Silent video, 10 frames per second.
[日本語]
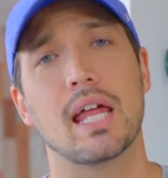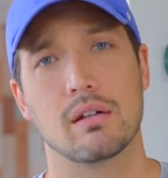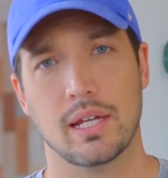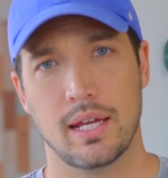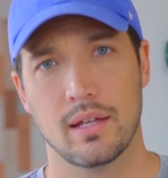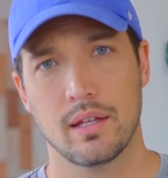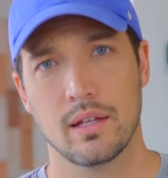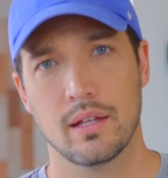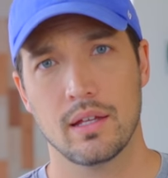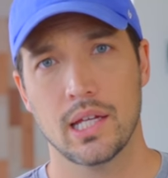いなのね。
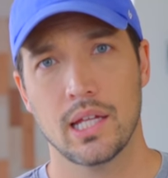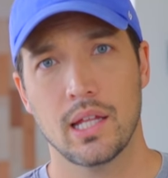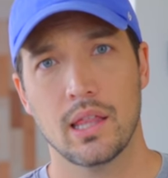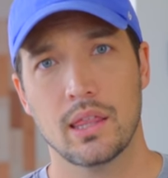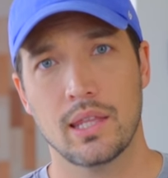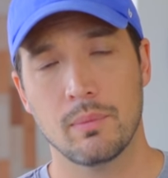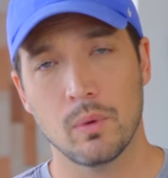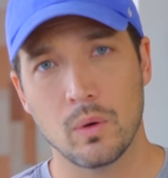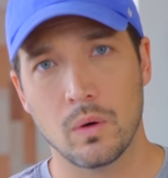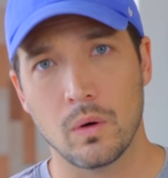で
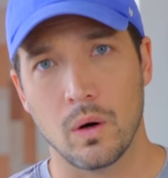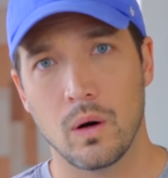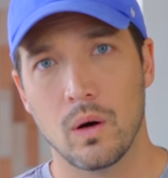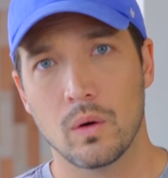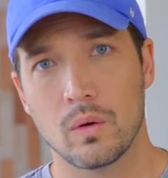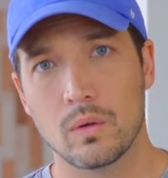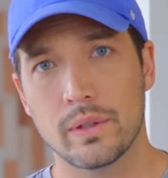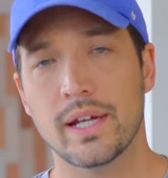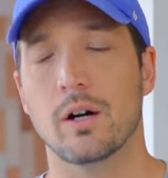もここ